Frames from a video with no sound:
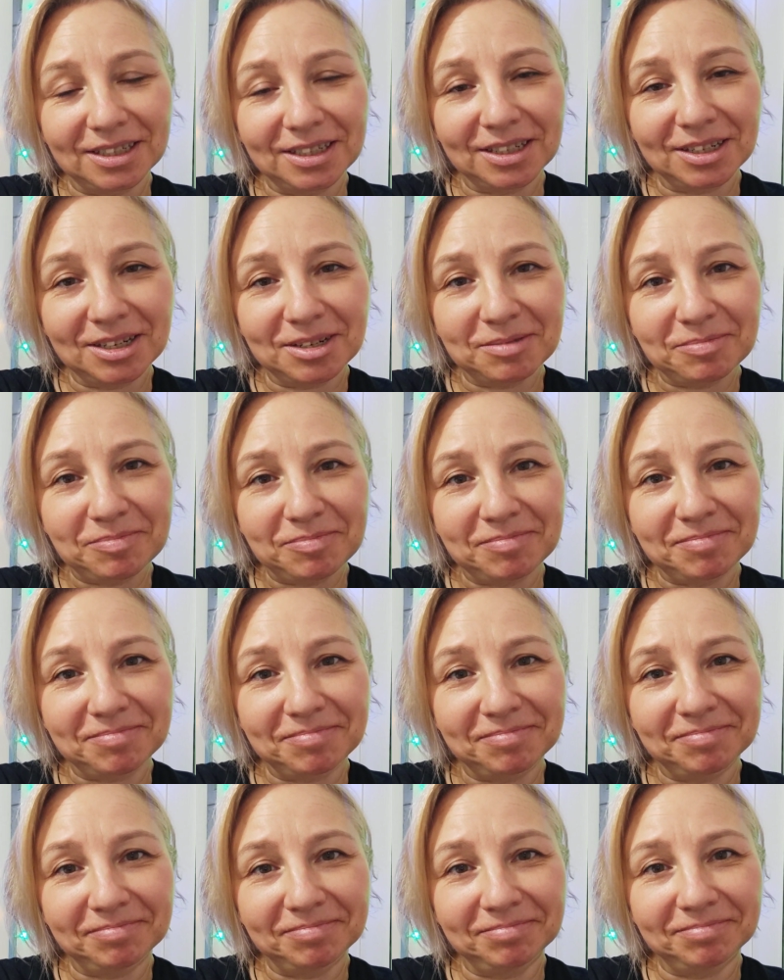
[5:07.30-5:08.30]
А,
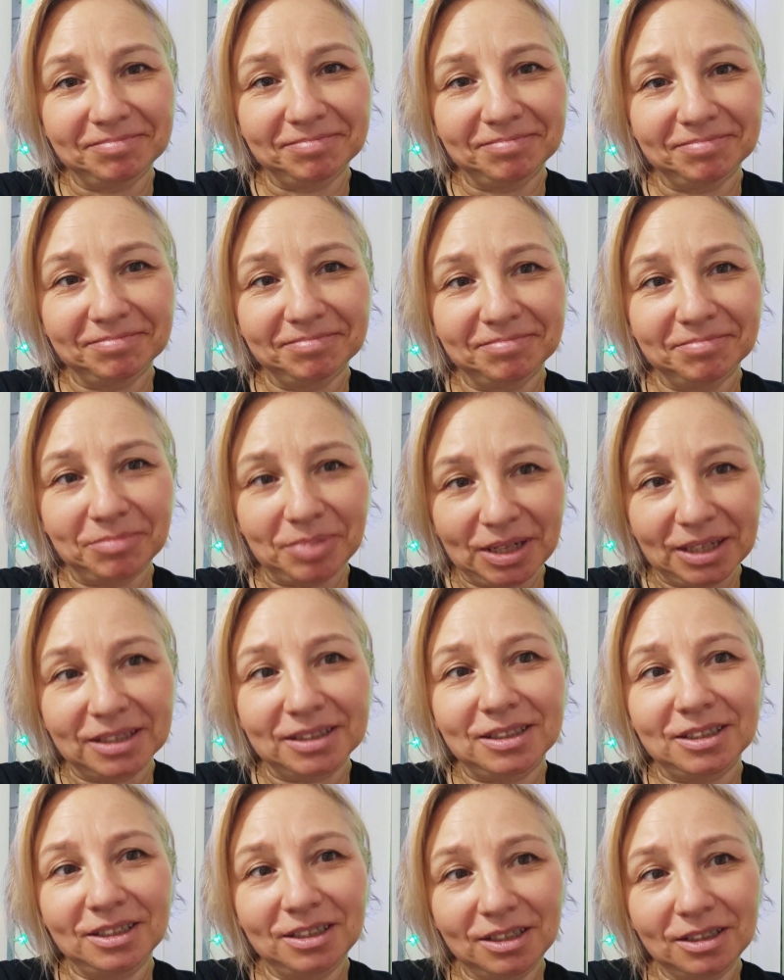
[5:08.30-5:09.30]

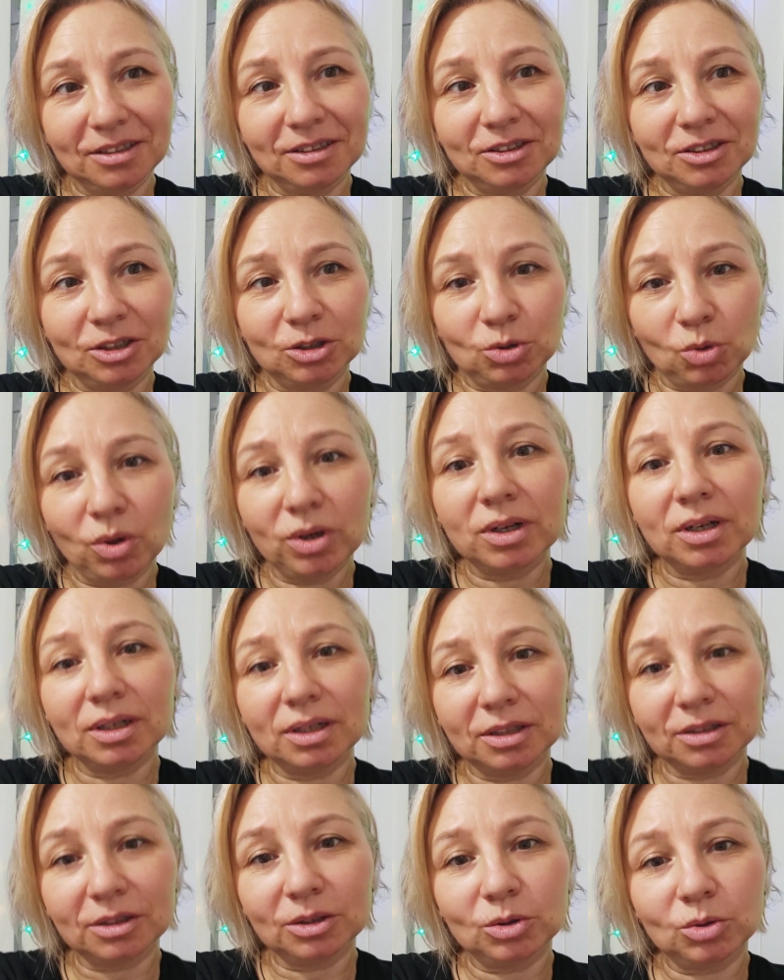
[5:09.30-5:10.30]
пройти не только
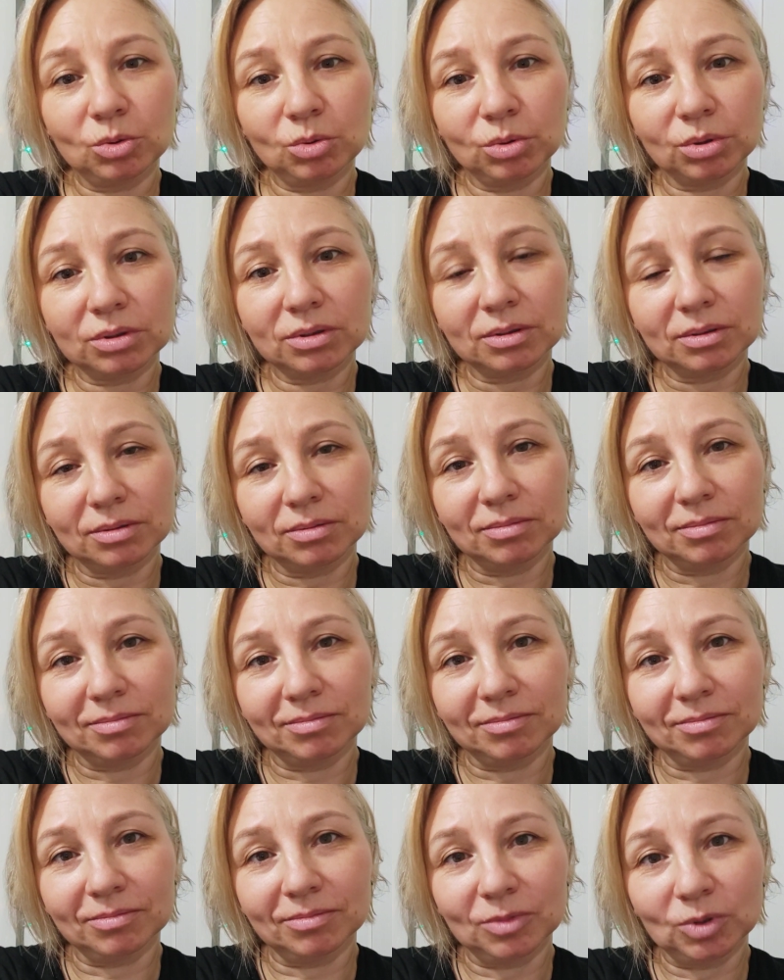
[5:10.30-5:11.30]
этот курс,
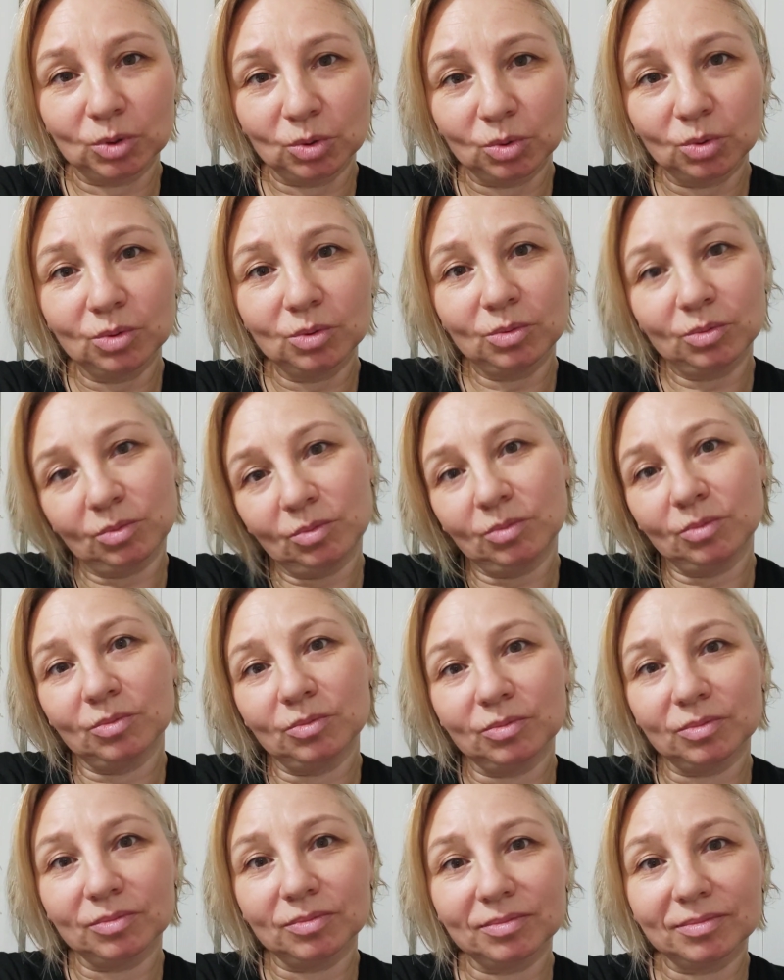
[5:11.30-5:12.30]
ну,
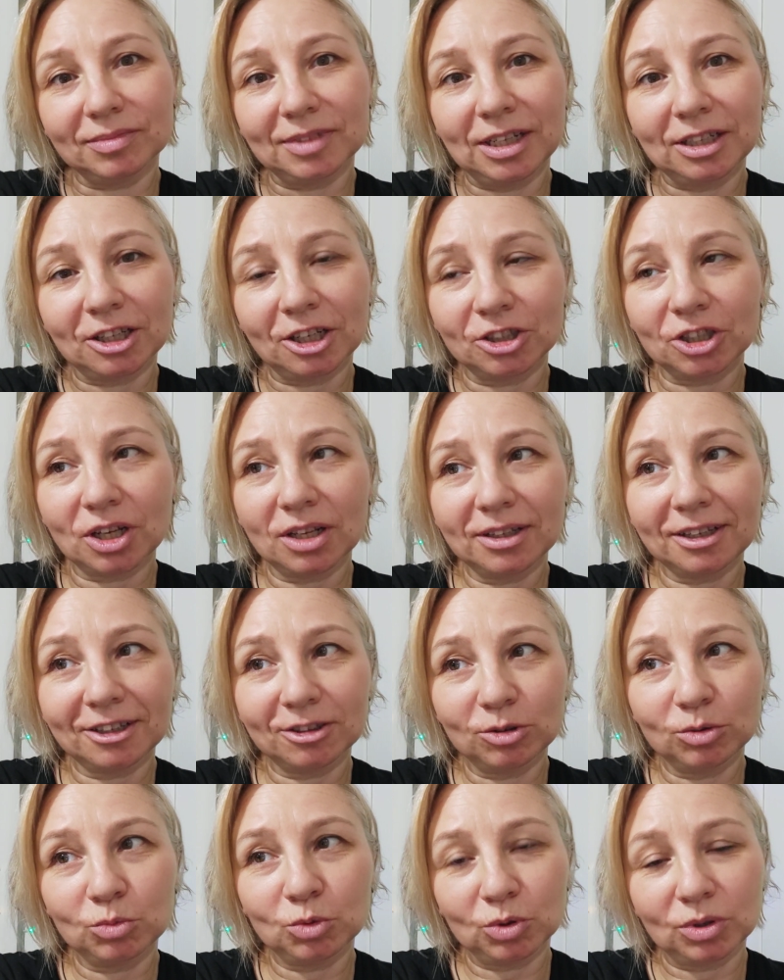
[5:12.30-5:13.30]
для начала,
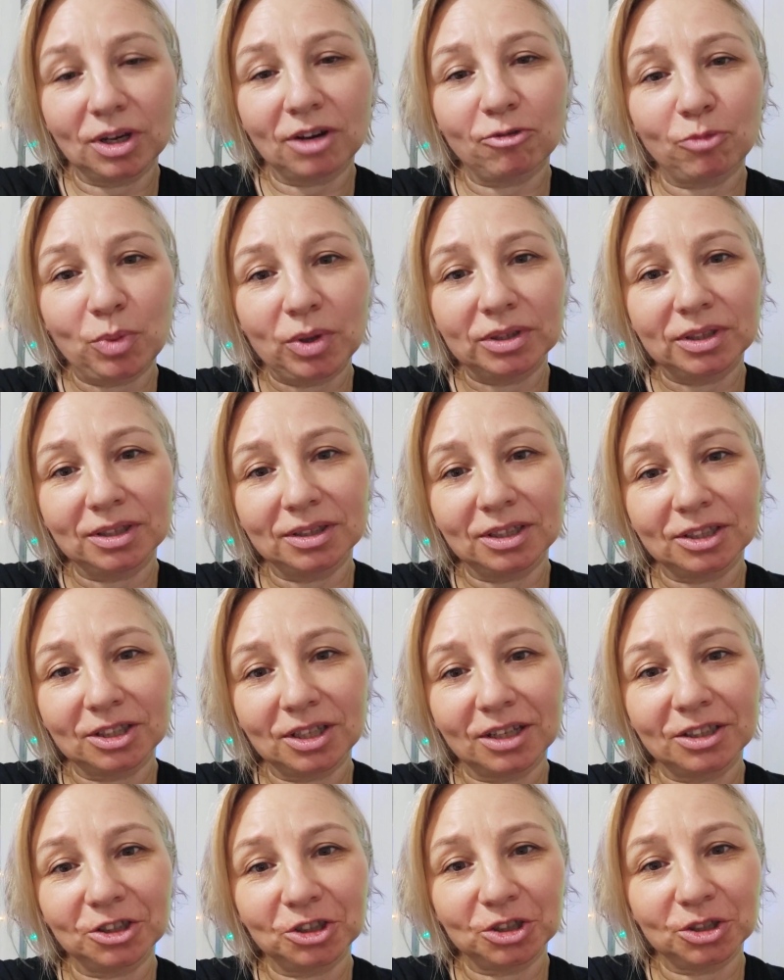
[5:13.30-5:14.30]
я думаю, да, вполне
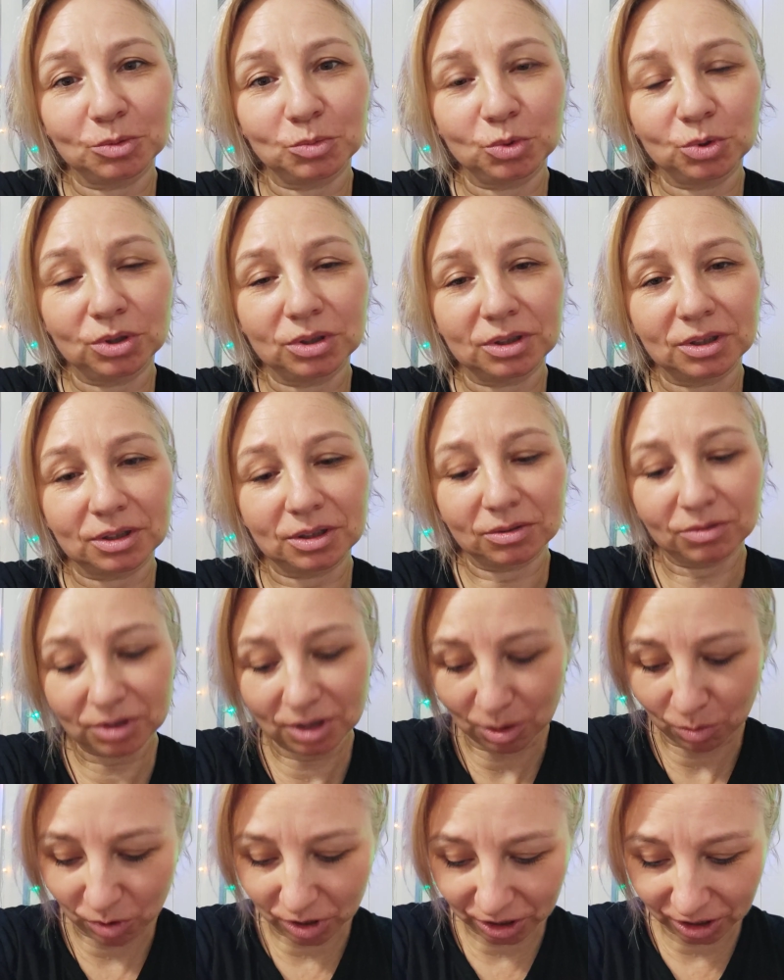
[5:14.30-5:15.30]
достаточно будет этого
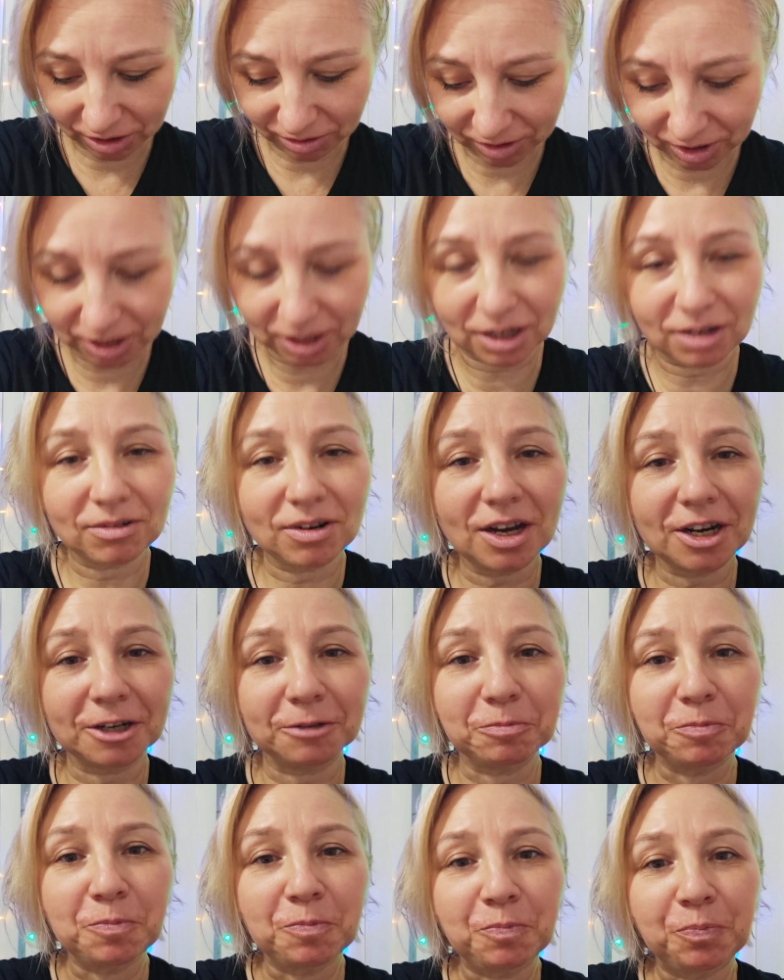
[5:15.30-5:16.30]
домашнего
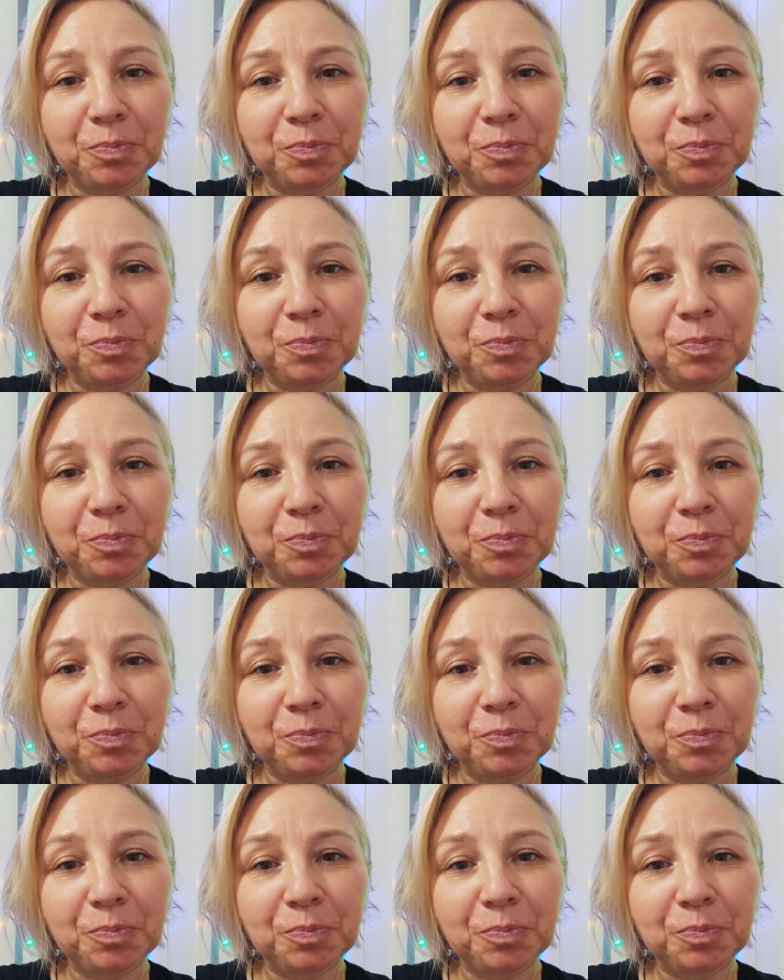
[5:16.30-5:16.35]
сыровара.